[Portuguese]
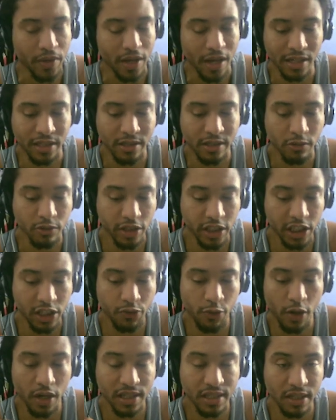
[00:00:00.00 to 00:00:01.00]
Eles estão se
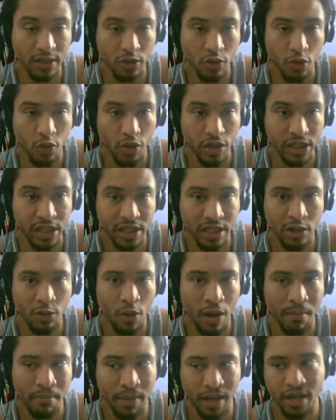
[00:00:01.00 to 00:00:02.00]
esforçando
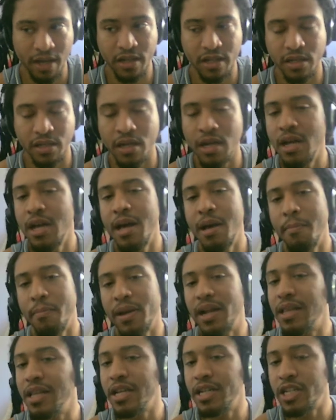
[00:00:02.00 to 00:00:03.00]
continuamente
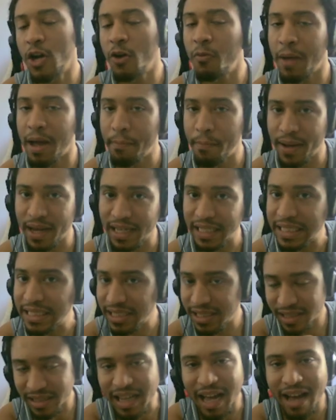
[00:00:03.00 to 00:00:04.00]
para deixar o mapa
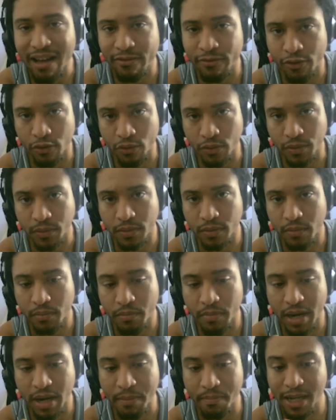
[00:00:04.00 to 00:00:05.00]
estável,
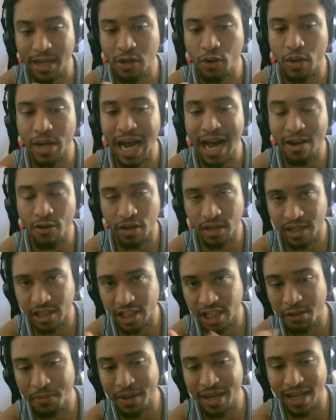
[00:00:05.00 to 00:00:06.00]
para melhorar a nossa
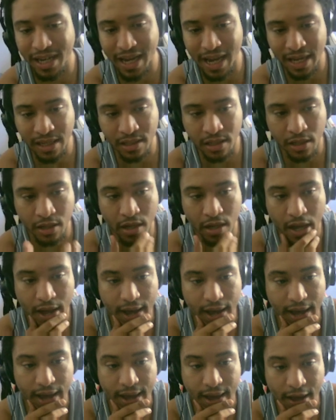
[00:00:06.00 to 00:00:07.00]
experiência
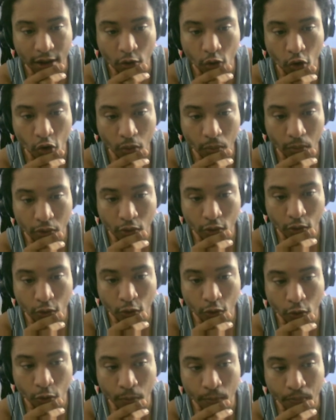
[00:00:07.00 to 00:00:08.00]
é,
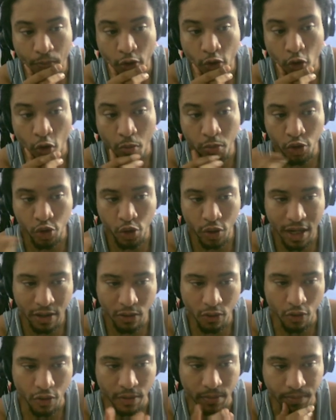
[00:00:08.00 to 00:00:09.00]
como como
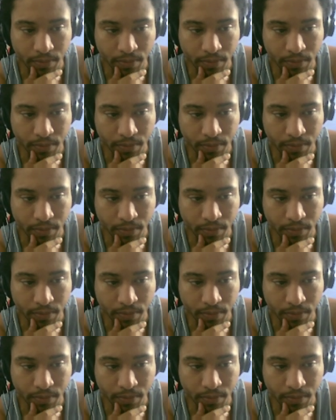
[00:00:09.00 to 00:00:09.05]
jogador,